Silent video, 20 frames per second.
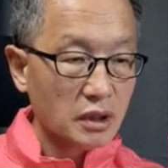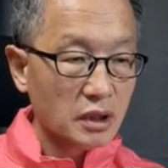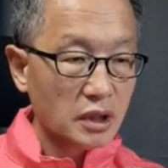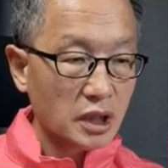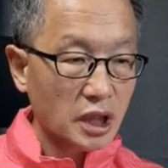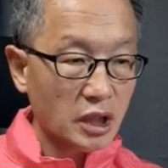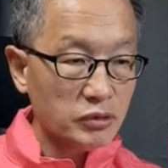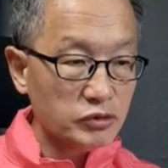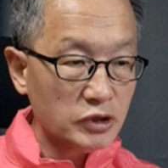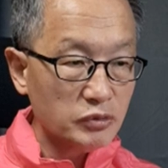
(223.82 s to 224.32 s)

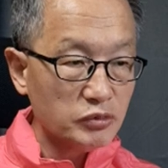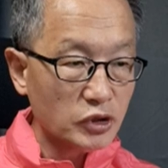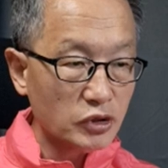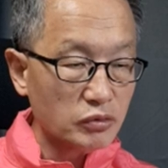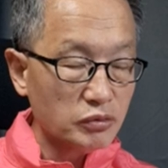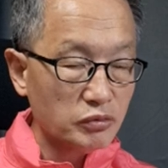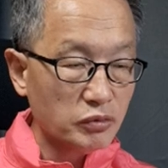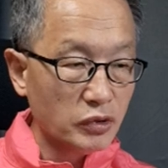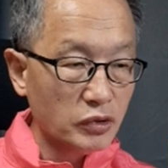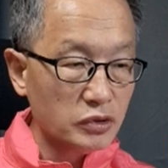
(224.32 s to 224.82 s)
하물며
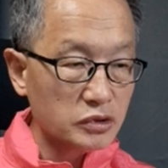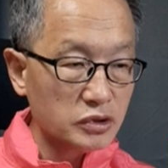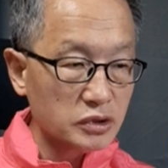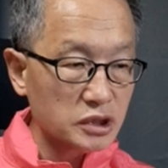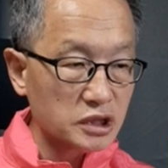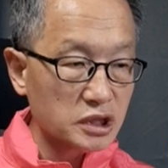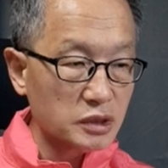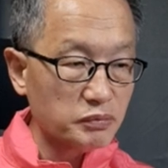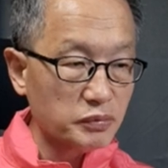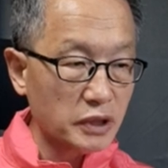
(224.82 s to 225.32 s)

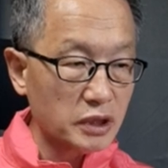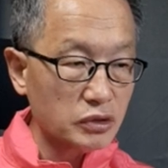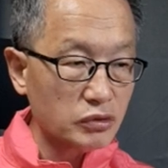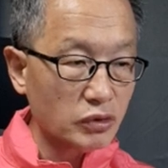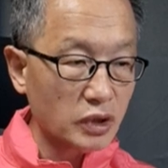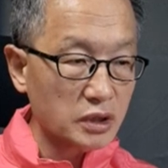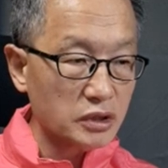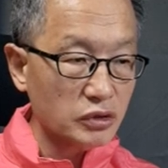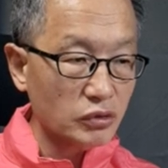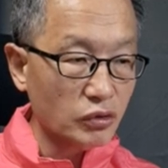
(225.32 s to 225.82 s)
모든
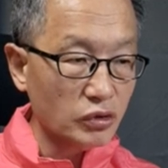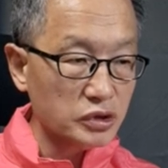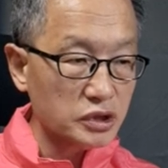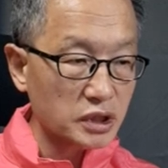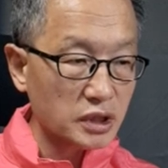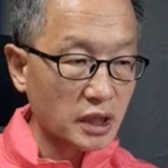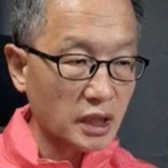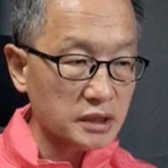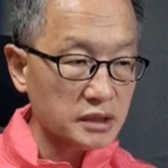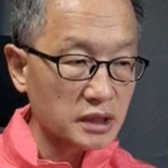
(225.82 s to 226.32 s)
집회도안이
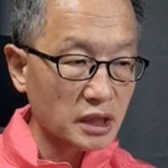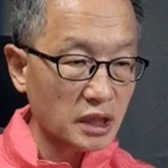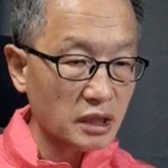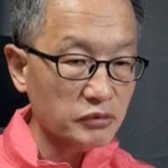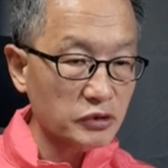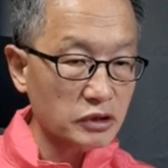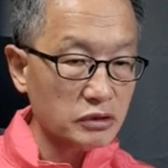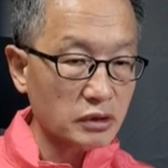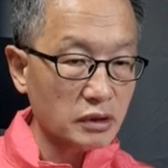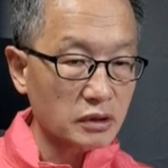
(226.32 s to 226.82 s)
오직 한
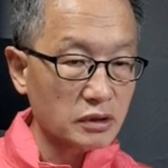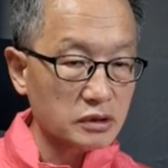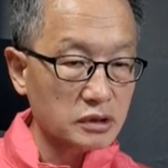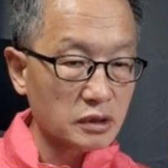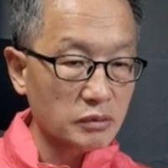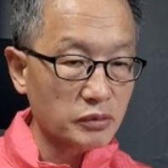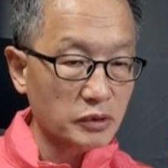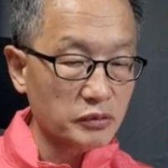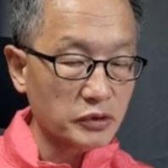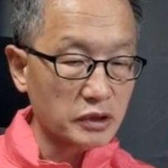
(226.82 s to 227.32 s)
사람이었던
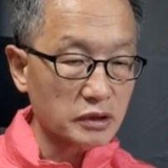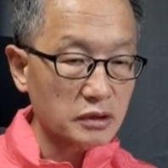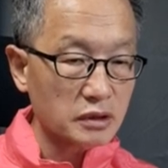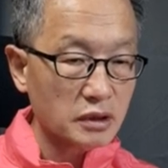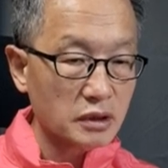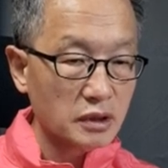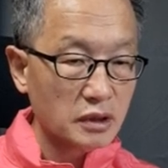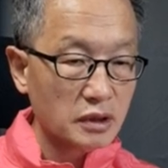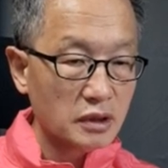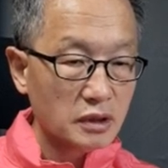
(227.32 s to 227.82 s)
것을 보면
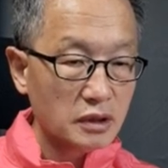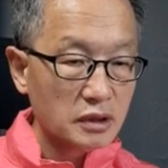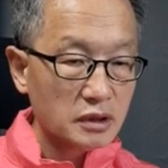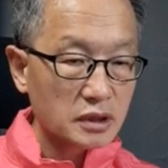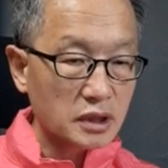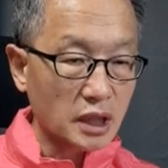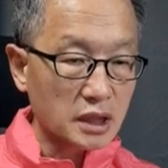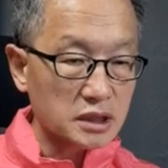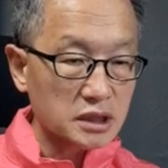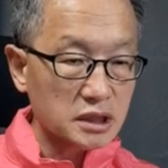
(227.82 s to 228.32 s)

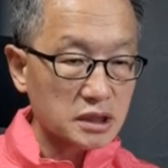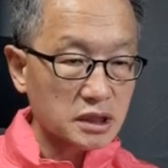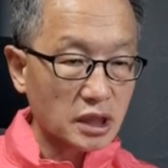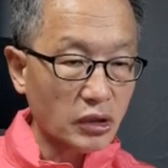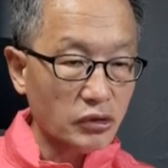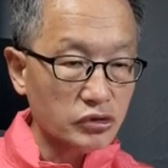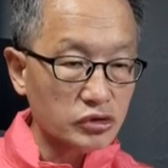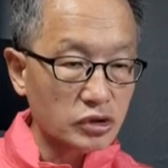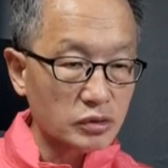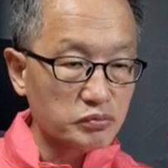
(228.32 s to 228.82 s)
당시
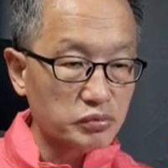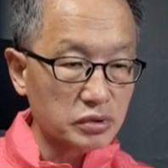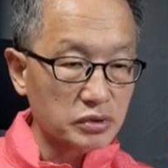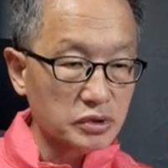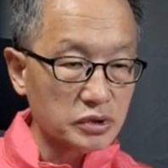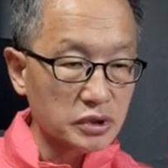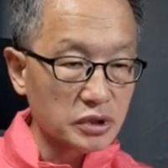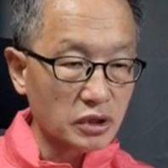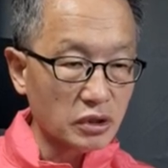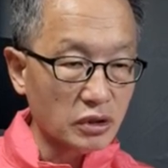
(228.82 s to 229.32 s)
사회적
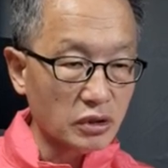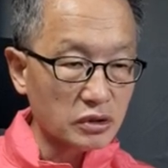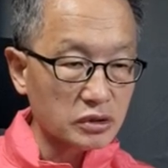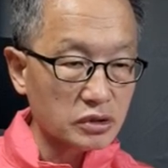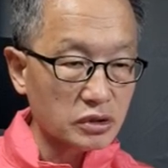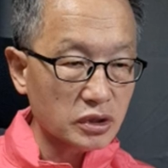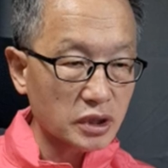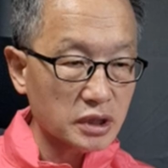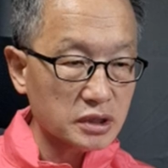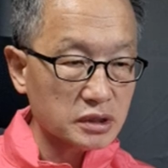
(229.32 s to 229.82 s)
분위기가
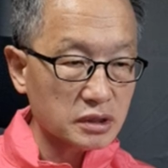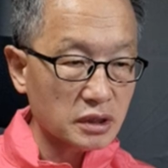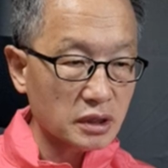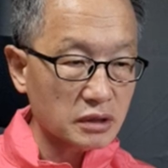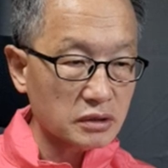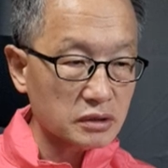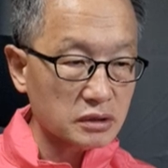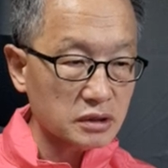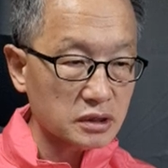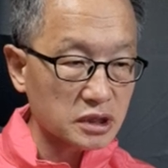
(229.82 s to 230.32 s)

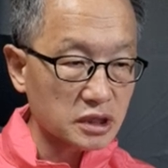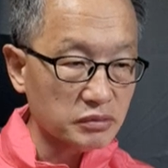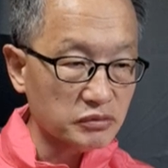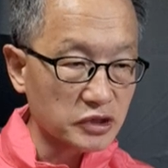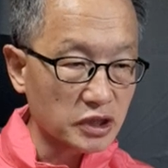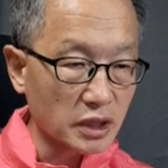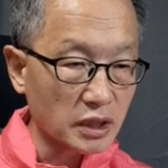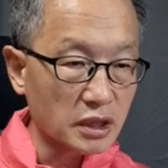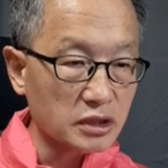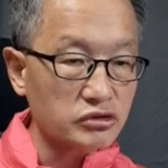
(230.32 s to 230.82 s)
어떠했으란 것을
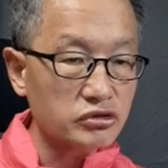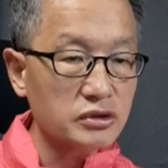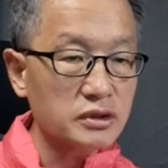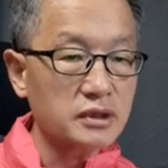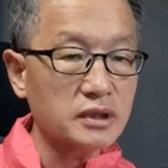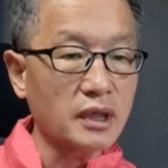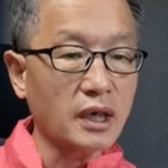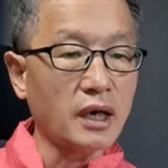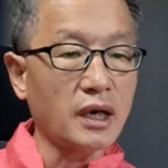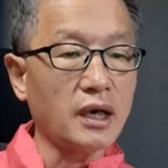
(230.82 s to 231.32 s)
짐작할 수
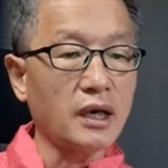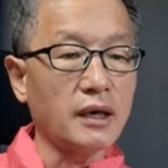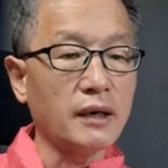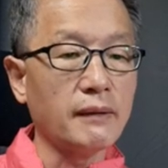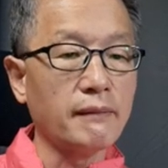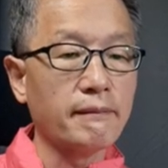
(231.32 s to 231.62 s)
있다.